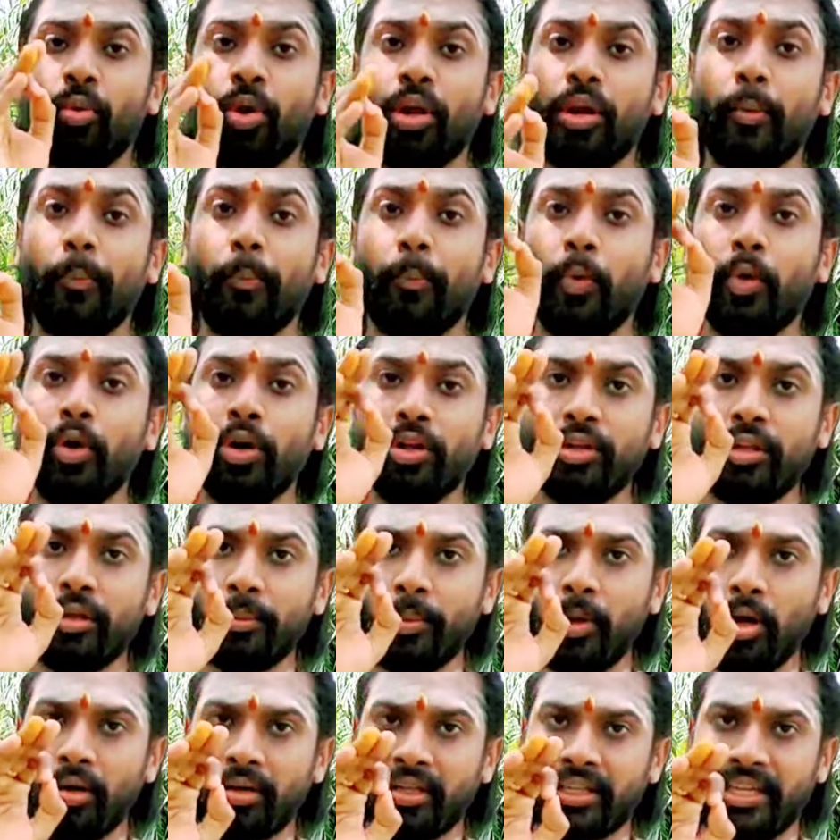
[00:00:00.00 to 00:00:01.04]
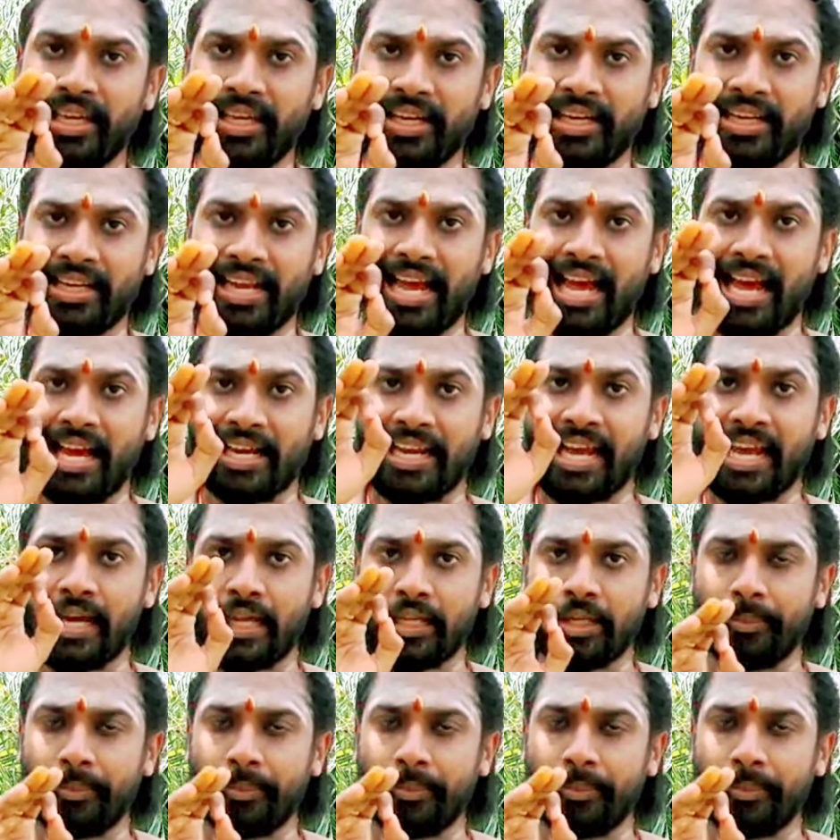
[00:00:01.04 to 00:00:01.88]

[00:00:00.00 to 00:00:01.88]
ஒரு பொழுதுபோக்கிற்காக